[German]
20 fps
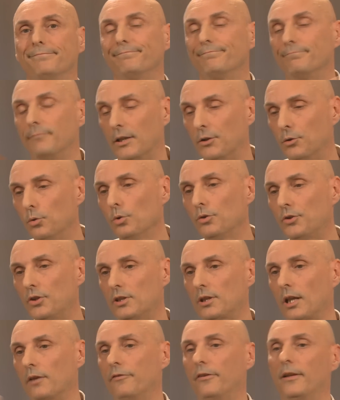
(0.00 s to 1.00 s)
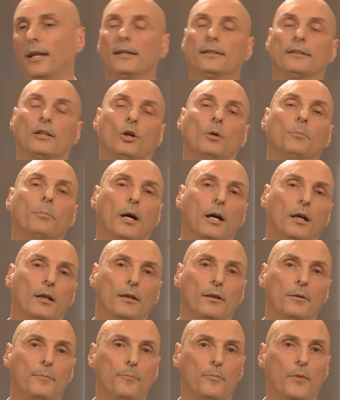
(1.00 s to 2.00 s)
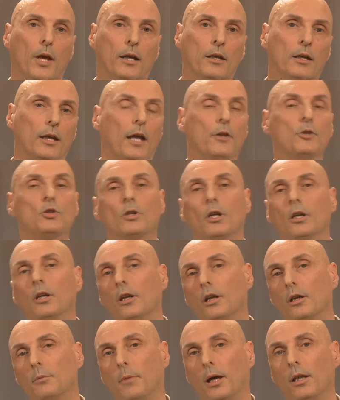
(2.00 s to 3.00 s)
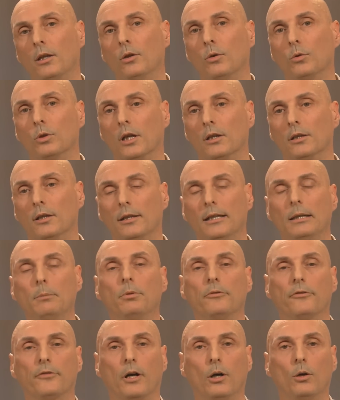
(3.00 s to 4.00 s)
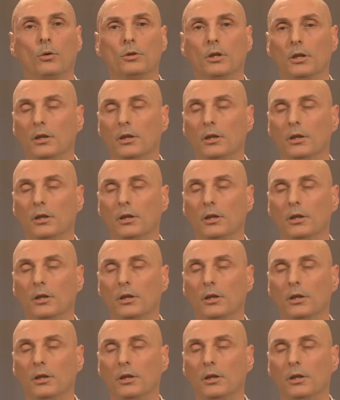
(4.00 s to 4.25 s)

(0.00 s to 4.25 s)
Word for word: man sucht sich dann vielleicht auch mal einen anständigen Mann oder eine liebe Frau,